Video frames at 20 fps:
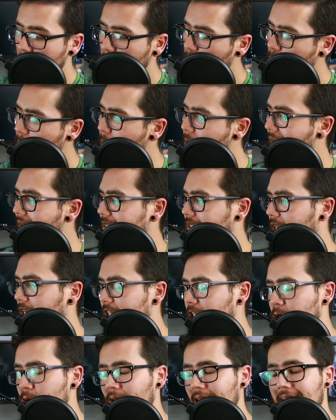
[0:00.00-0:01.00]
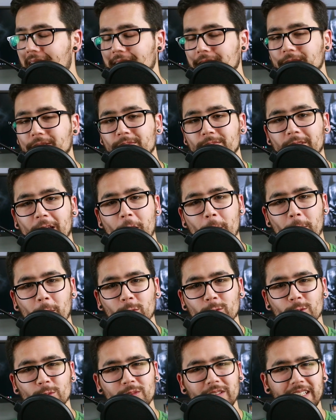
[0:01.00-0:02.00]
O braço articulado é um
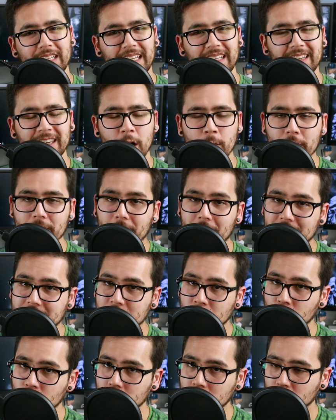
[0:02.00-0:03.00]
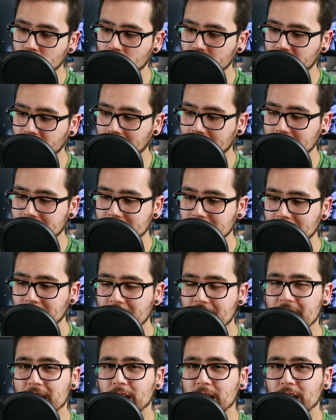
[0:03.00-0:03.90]
produto que não me passa muita confiança,